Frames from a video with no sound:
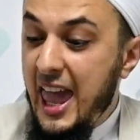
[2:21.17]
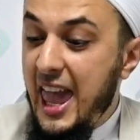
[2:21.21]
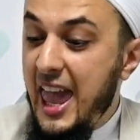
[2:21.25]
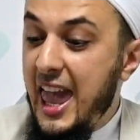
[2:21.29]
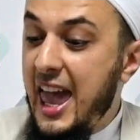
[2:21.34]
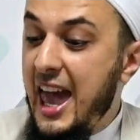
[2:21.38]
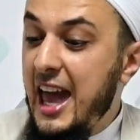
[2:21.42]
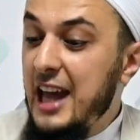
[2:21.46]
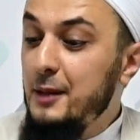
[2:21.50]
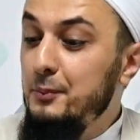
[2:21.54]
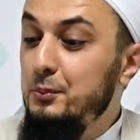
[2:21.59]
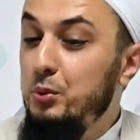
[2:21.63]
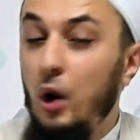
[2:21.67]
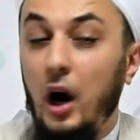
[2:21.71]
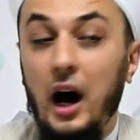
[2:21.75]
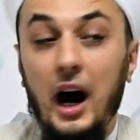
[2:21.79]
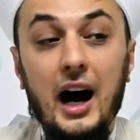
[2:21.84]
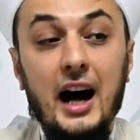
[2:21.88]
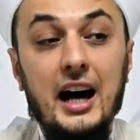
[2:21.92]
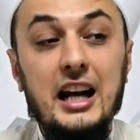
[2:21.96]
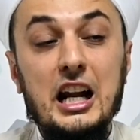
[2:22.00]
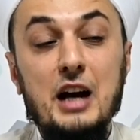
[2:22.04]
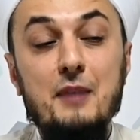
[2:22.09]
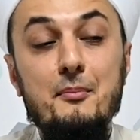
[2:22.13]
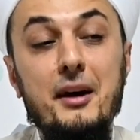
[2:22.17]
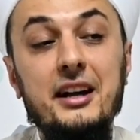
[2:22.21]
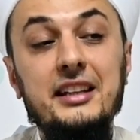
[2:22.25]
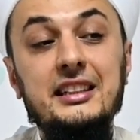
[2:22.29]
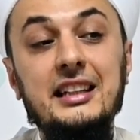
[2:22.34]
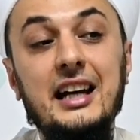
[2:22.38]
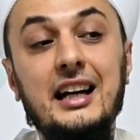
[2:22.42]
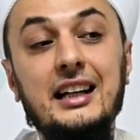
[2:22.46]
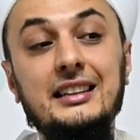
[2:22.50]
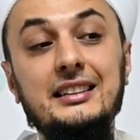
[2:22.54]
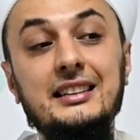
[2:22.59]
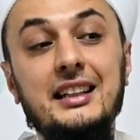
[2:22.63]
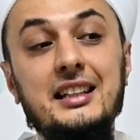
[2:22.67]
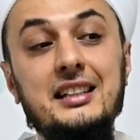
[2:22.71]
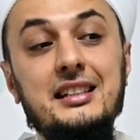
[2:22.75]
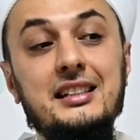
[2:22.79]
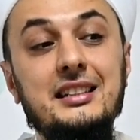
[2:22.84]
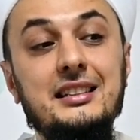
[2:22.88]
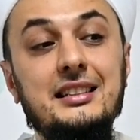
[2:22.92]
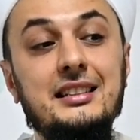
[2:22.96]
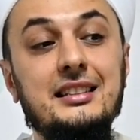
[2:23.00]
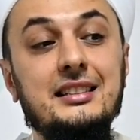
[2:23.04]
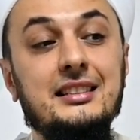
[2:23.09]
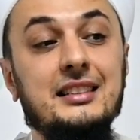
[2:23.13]
Eğer bu harama
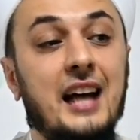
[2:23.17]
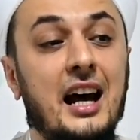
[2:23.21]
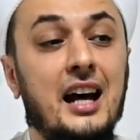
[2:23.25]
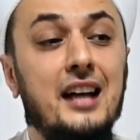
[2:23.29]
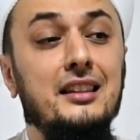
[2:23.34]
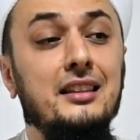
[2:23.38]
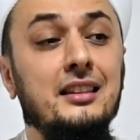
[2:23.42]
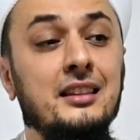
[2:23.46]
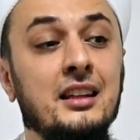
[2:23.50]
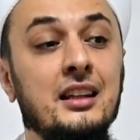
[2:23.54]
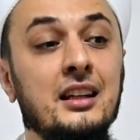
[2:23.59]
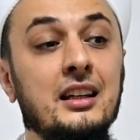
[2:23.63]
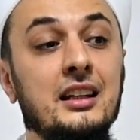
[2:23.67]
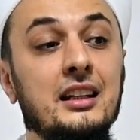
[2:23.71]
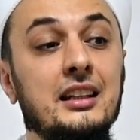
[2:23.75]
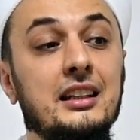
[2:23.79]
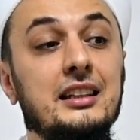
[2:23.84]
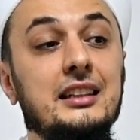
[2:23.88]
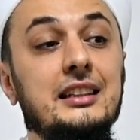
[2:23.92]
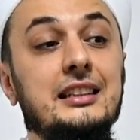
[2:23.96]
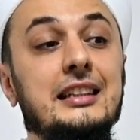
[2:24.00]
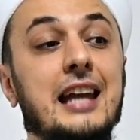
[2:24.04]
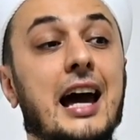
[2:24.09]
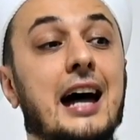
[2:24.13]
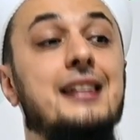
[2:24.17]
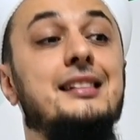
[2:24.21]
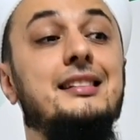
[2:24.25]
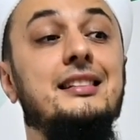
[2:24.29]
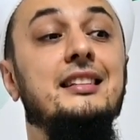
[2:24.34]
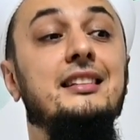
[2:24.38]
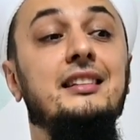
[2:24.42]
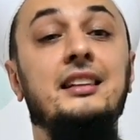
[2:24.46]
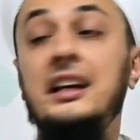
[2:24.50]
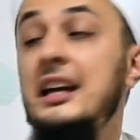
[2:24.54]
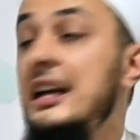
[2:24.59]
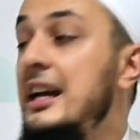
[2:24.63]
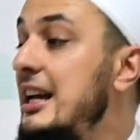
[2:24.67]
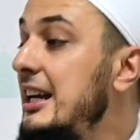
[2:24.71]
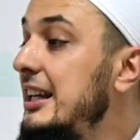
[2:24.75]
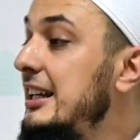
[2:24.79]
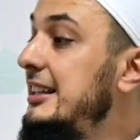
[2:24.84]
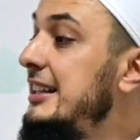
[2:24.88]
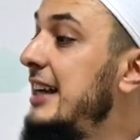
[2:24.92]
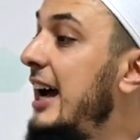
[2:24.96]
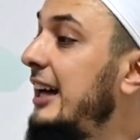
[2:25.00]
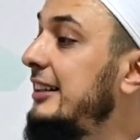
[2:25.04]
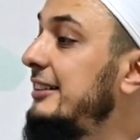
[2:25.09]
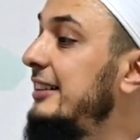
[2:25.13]
yaklaşırsan yersin.
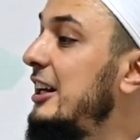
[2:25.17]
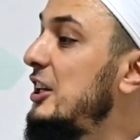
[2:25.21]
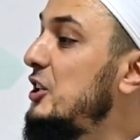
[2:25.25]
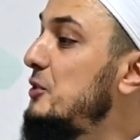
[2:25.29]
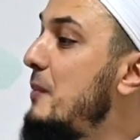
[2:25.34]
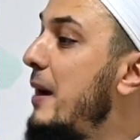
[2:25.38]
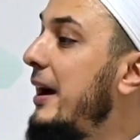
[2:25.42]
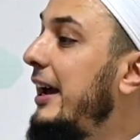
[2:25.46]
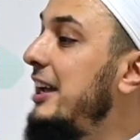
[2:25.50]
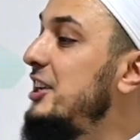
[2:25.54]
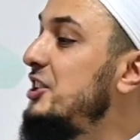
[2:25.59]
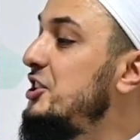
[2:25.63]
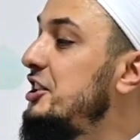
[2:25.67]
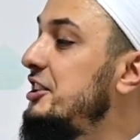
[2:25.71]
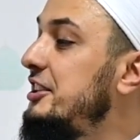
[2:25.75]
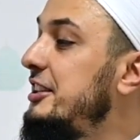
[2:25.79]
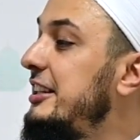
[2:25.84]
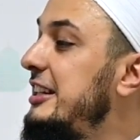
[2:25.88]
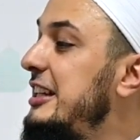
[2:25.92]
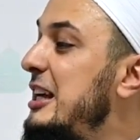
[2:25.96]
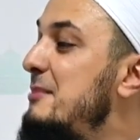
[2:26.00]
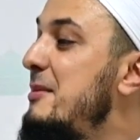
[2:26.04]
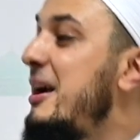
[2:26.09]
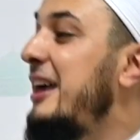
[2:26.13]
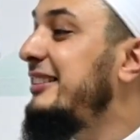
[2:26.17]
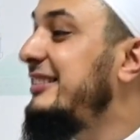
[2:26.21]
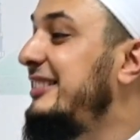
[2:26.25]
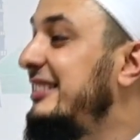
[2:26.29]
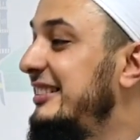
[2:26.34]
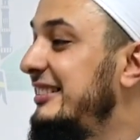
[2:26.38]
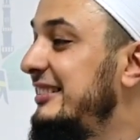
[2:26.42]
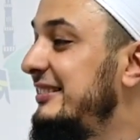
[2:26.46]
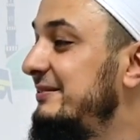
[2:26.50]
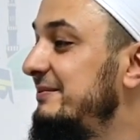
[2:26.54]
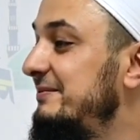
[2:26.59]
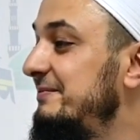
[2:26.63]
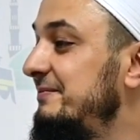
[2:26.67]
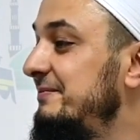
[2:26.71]
Yaklaşmak eşittir yemektir.